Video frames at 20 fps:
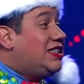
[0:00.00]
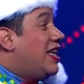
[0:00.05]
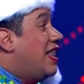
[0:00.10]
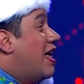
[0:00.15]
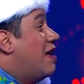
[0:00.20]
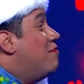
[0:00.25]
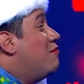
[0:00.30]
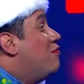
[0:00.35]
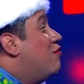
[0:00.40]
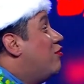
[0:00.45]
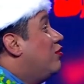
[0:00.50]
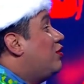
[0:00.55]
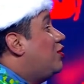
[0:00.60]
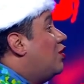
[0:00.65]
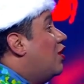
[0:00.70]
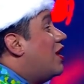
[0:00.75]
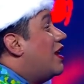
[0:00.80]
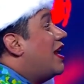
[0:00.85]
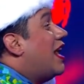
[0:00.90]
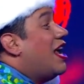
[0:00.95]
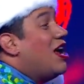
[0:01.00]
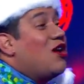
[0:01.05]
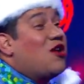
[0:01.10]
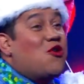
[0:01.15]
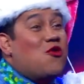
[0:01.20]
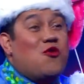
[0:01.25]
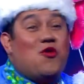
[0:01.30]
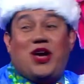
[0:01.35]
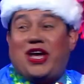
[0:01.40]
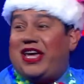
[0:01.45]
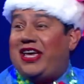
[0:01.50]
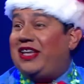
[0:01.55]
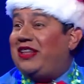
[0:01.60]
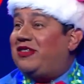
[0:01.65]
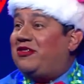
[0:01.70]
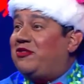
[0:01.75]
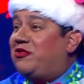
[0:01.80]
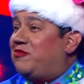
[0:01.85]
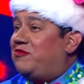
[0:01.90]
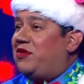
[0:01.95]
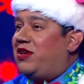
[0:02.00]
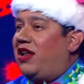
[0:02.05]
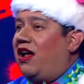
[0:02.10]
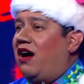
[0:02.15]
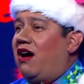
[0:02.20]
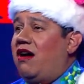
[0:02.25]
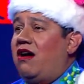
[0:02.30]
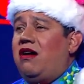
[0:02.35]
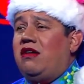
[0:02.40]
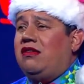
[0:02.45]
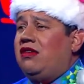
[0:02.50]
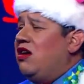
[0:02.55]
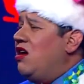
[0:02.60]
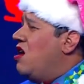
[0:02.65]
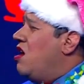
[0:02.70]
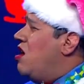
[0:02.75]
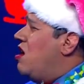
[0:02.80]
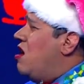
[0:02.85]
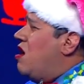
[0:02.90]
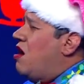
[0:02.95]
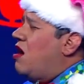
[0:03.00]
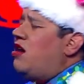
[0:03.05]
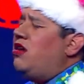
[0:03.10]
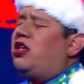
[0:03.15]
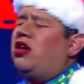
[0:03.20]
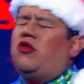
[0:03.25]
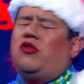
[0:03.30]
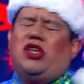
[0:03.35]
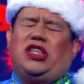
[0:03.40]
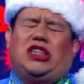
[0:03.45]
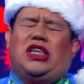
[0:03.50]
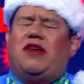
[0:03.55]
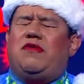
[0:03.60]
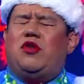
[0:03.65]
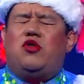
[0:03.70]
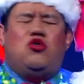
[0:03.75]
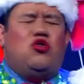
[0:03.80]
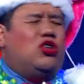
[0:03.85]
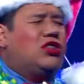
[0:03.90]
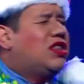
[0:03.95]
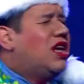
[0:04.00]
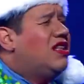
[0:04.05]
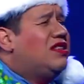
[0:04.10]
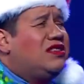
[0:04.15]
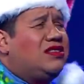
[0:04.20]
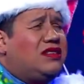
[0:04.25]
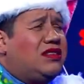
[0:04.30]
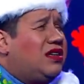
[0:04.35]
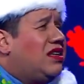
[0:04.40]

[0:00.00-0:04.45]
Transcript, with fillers: Se dan muchos reencuentros, mira. Ay, ahorita vi uno tan